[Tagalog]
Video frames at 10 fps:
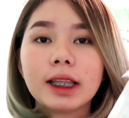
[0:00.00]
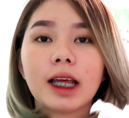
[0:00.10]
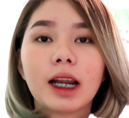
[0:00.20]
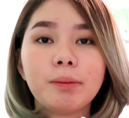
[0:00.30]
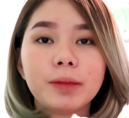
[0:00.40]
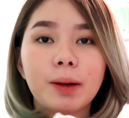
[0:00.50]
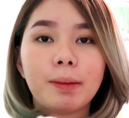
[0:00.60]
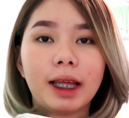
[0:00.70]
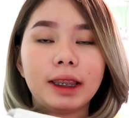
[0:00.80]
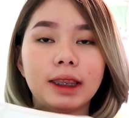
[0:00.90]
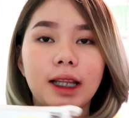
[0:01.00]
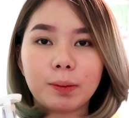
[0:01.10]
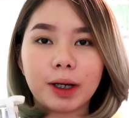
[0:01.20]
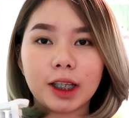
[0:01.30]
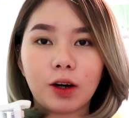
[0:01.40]
naramdaman
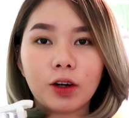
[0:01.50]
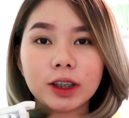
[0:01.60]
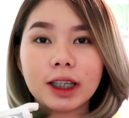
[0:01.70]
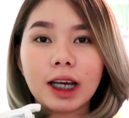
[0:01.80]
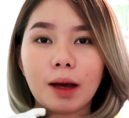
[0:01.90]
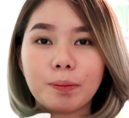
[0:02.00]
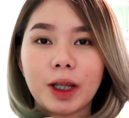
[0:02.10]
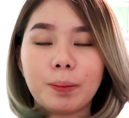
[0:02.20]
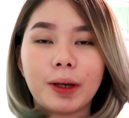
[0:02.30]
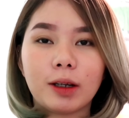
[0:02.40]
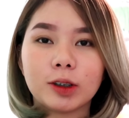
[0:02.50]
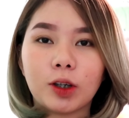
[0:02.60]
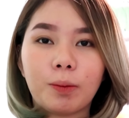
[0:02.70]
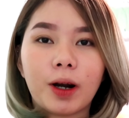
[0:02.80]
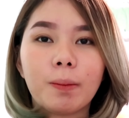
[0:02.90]
na, na konting hapde pero
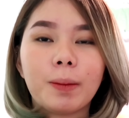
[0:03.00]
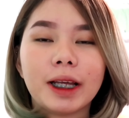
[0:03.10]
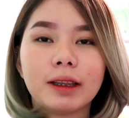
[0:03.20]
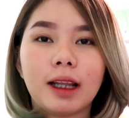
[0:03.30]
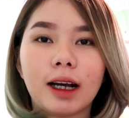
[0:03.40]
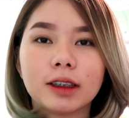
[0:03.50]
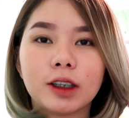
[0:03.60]
sobrang mild lang.